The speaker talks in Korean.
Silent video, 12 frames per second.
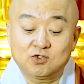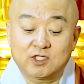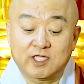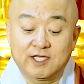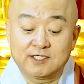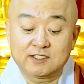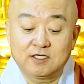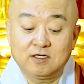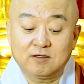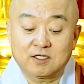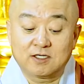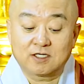
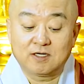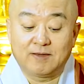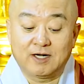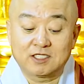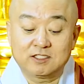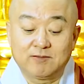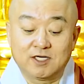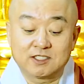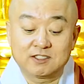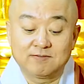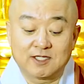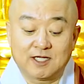수다에서 그렇게 말씀을
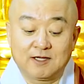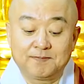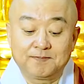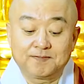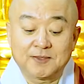했습니다.